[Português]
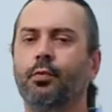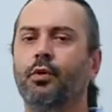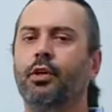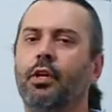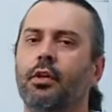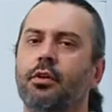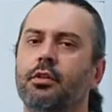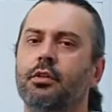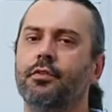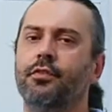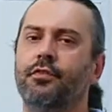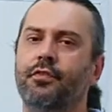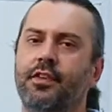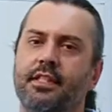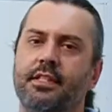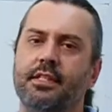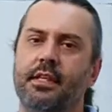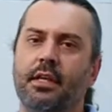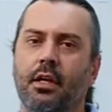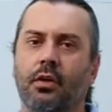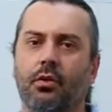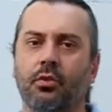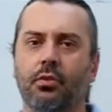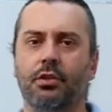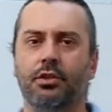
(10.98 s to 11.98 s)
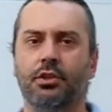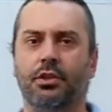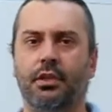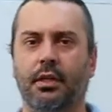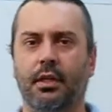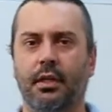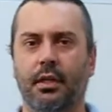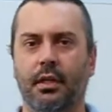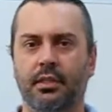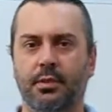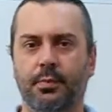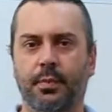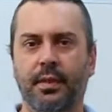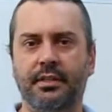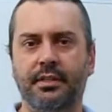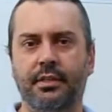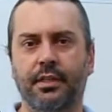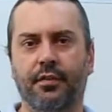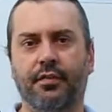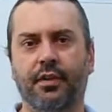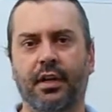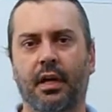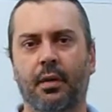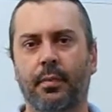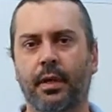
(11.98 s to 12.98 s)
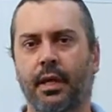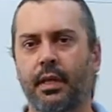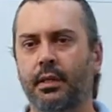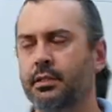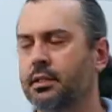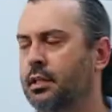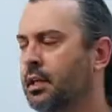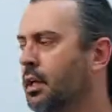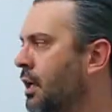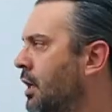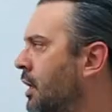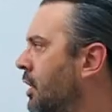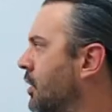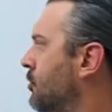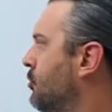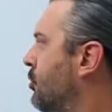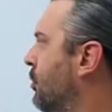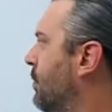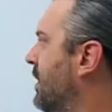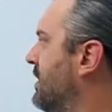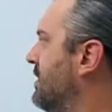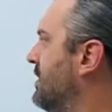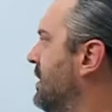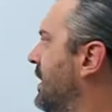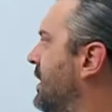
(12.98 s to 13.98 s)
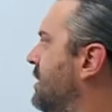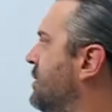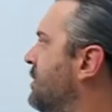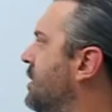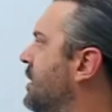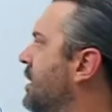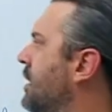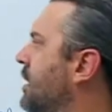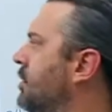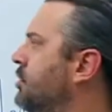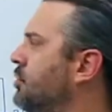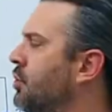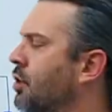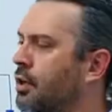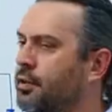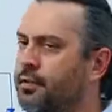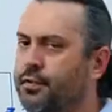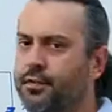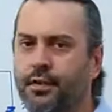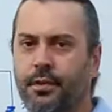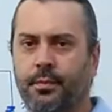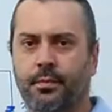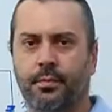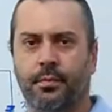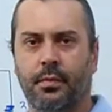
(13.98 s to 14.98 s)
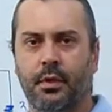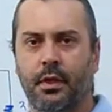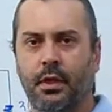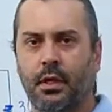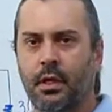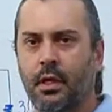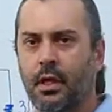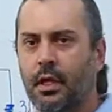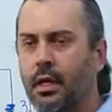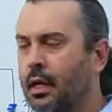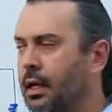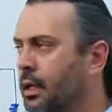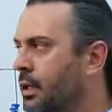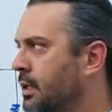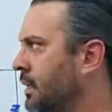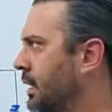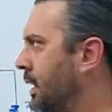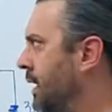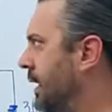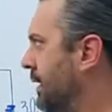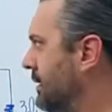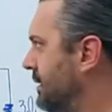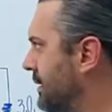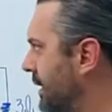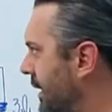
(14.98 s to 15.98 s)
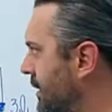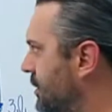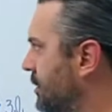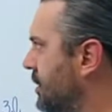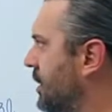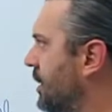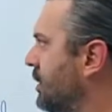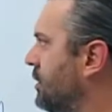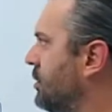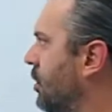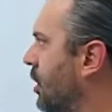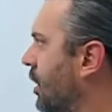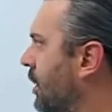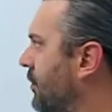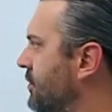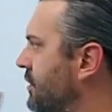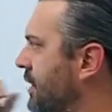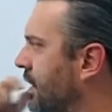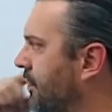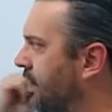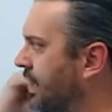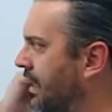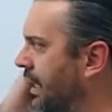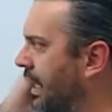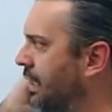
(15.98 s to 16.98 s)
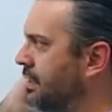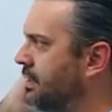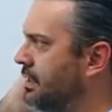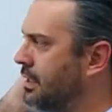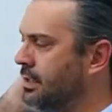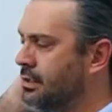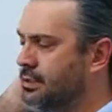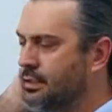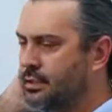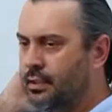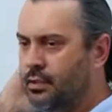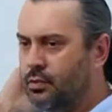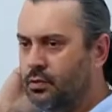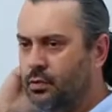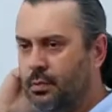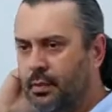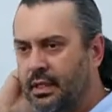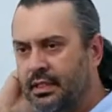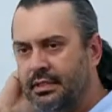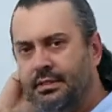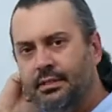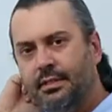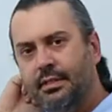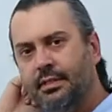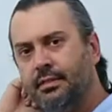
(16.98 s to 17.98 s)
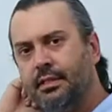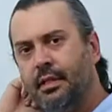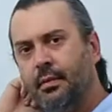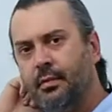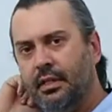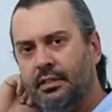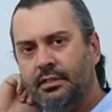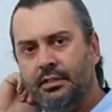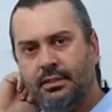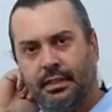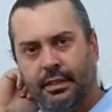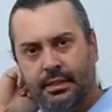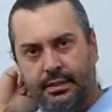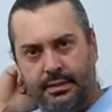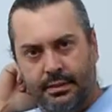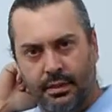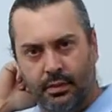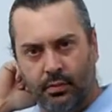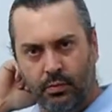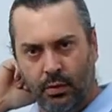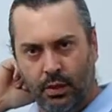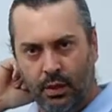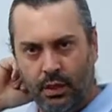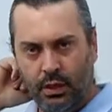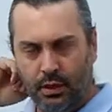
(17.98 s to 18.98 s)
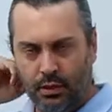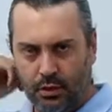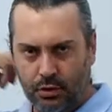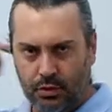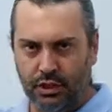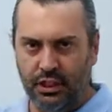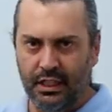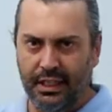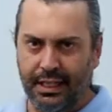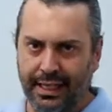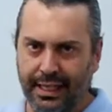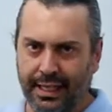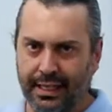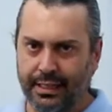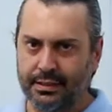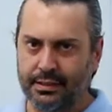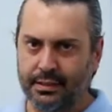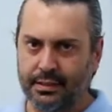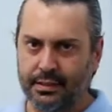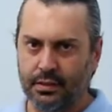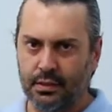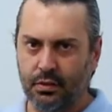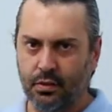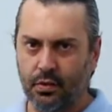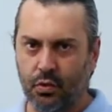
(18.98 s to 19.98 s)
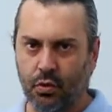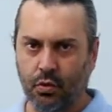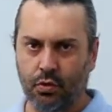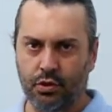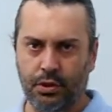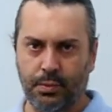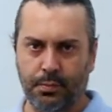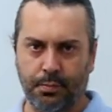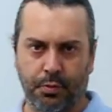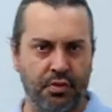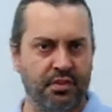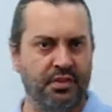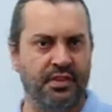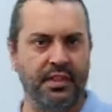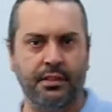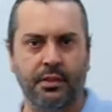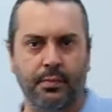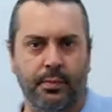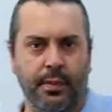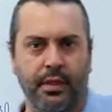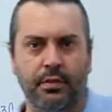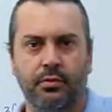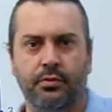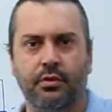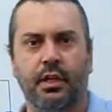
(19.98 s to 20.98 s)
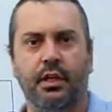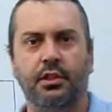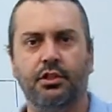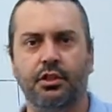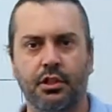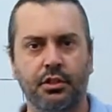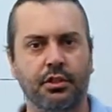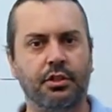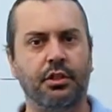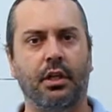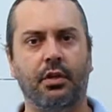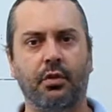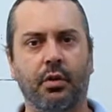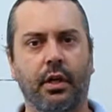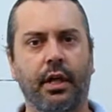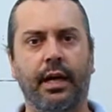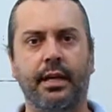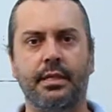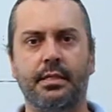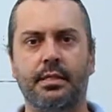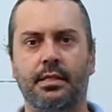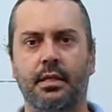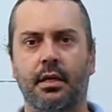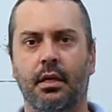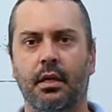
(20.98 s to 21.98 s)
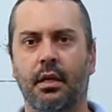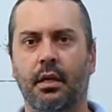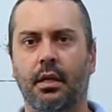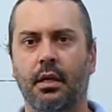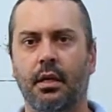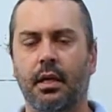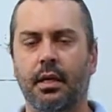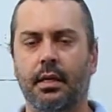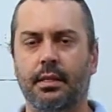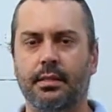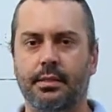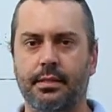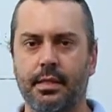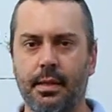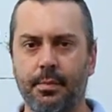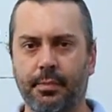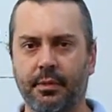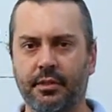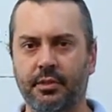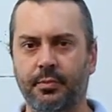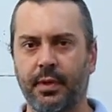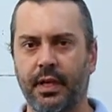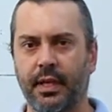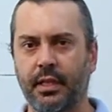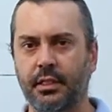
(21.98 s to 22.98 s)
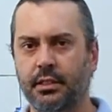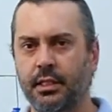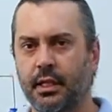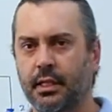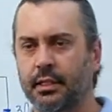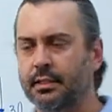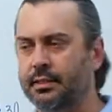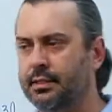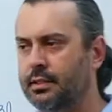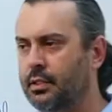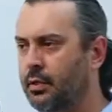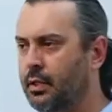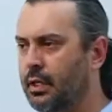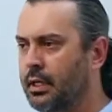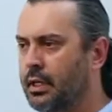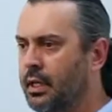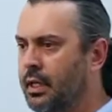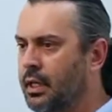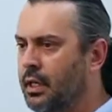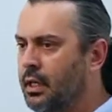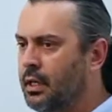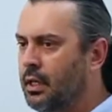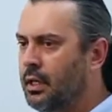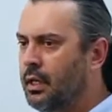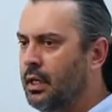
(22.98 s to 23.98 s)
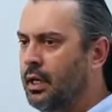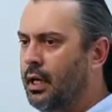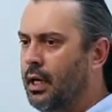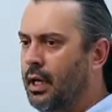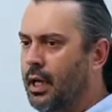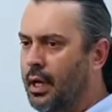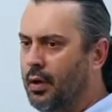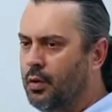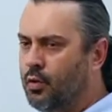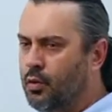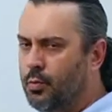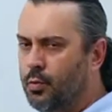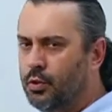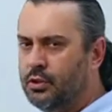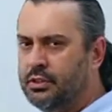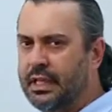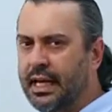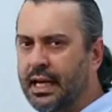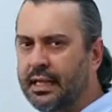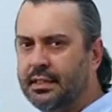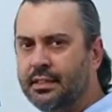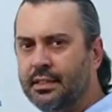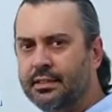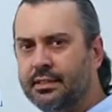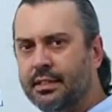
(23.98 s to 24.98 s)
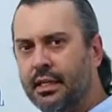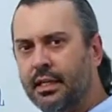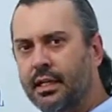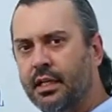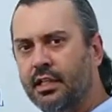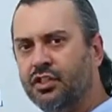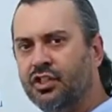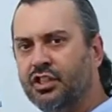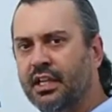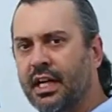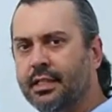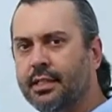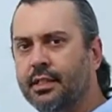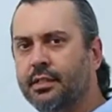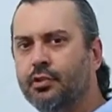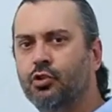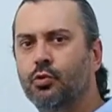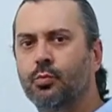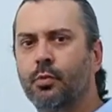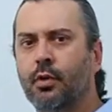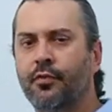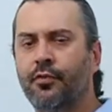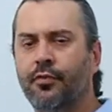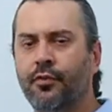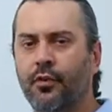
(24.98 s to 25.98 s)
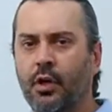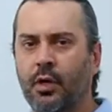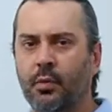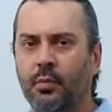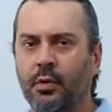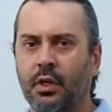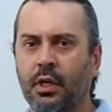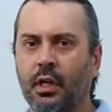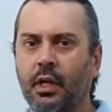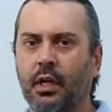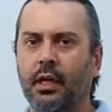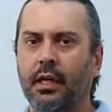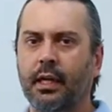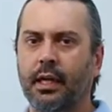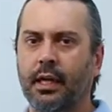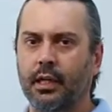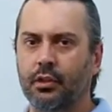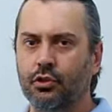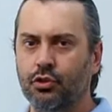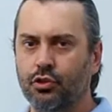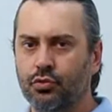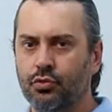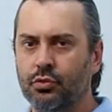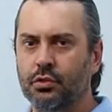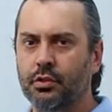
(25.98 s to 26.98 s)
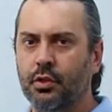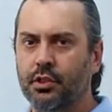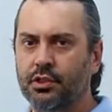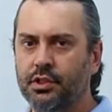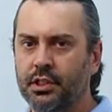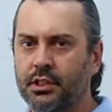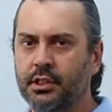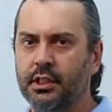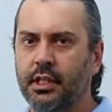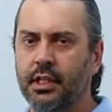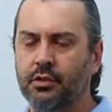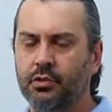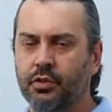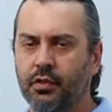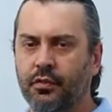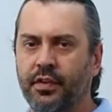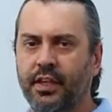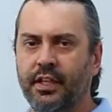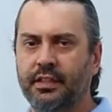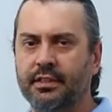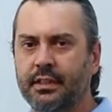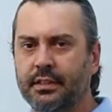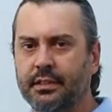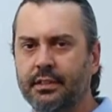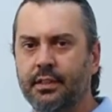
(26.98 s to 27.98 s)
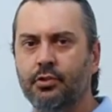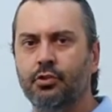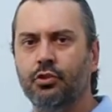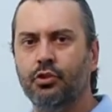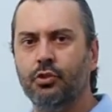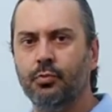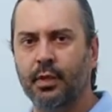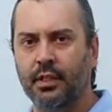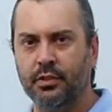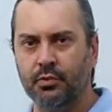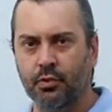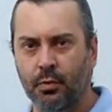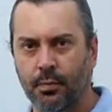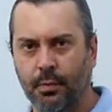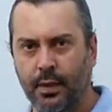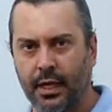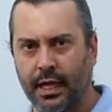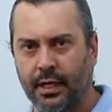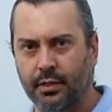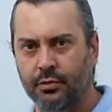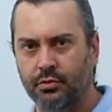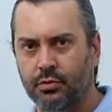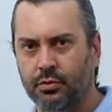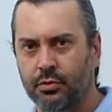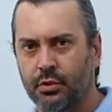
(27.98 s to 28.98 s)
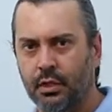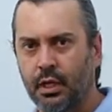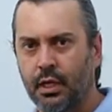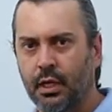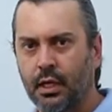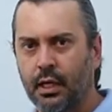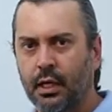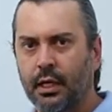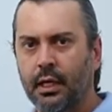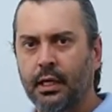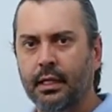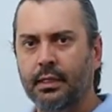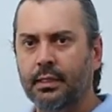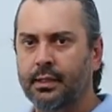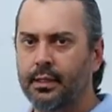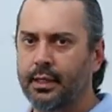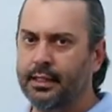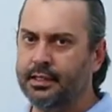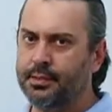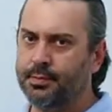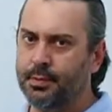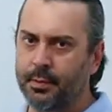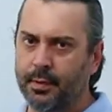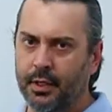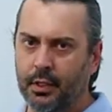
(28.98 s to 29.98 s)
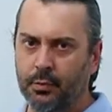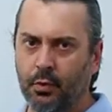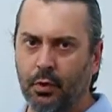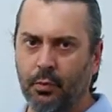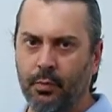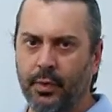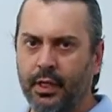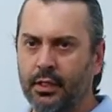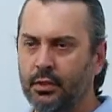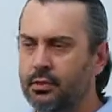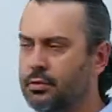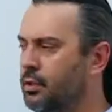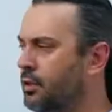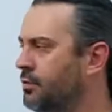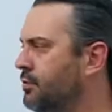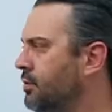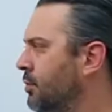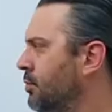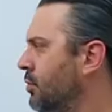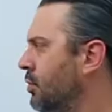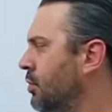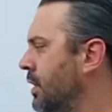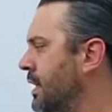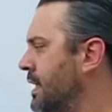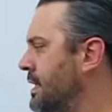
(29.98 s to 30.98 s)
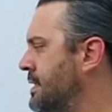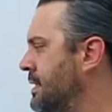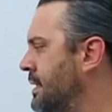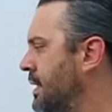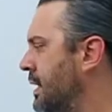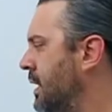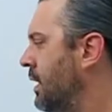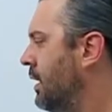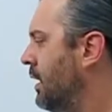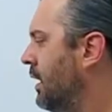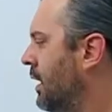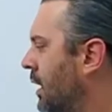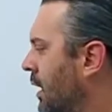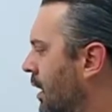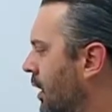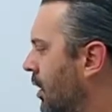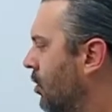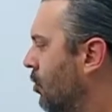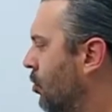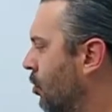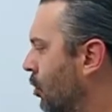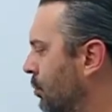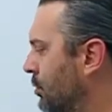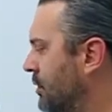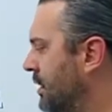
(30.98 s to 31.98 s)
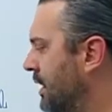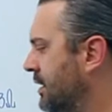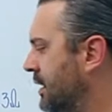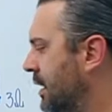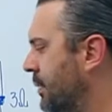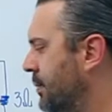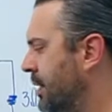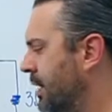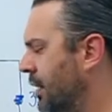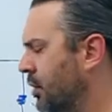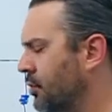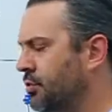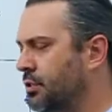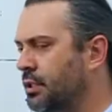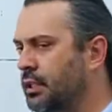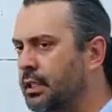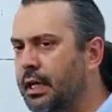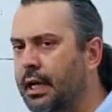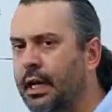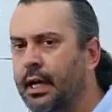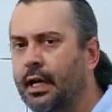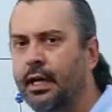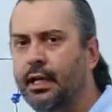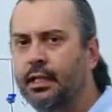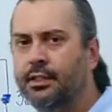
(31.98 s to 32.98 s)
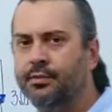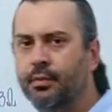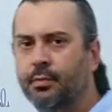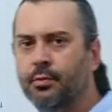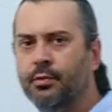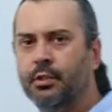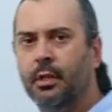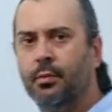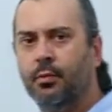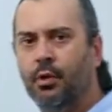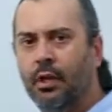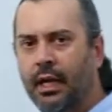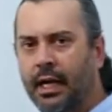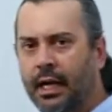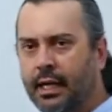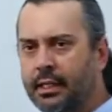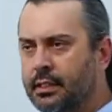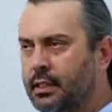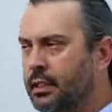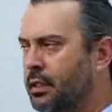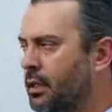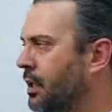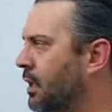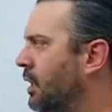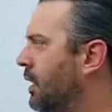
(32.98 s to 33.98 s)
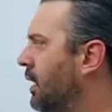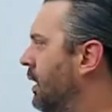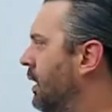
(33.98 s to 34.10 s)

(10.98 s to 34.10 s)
um pouquinho de física hoje, especificamente sobre as leis de Kirchhoff. As leis de Kirchhoff, na verdade, elas são uma sistematização de leis ou de procedimentos que a gente já conhece. Simplesmente elas estão aqui acomodadas, arranjadas de uma forma que ajudam a gente a resolver exercícios mais complexos. Nesse primeiro momento, nós vamos conhecer como determinar os sinais, vamos dar uma olhada